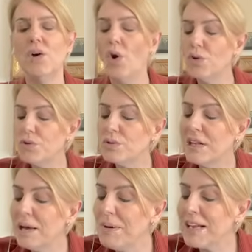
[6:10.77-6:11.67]
Özür
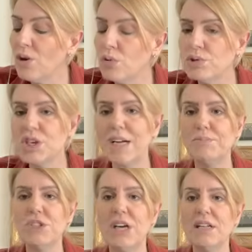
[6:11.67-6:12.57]
dilemekle olacak
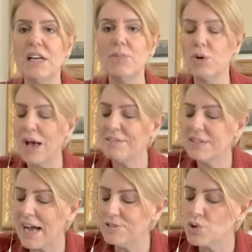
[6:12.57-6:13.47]
bir şey değil bu ya.
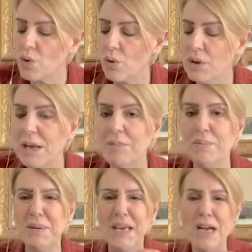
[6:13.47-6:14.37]
Sen çok
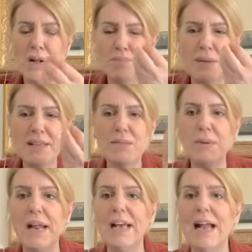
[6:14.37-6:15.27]
önemli bir pis
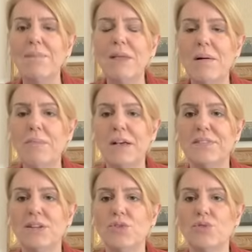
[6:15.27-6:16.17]
bir eylemden
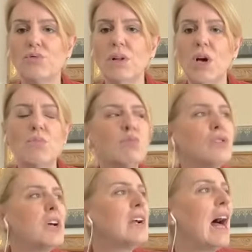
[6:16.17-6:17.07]
bahsediyorsun.
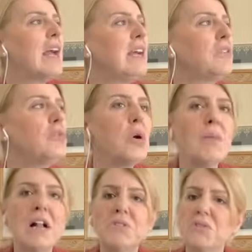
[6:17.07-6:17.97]
Bunu da gayet
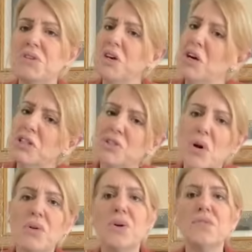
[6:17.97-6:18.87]
normal diyorsun ki
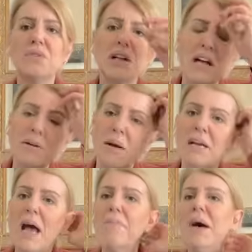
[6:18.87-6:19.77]
çok özür dilerim.
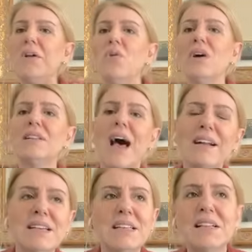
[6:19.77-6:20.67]
Ya ben o
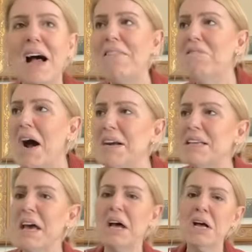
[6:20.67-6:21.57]
kadar kitlem var
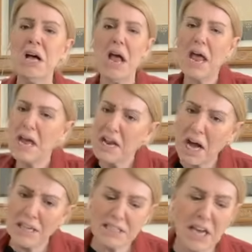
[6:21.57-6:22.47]
ki
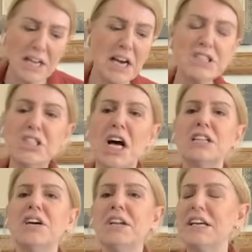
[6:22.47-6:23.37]
en adi en
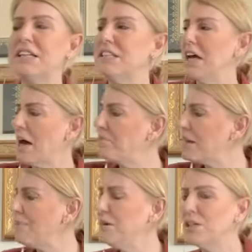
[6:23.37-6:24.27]
aşağılık hareketi de
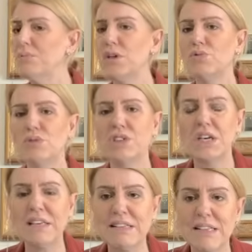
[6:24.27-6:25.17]
yapsam yanımda
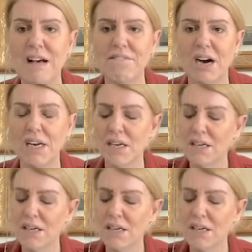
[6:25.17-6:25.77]
duracak insan var.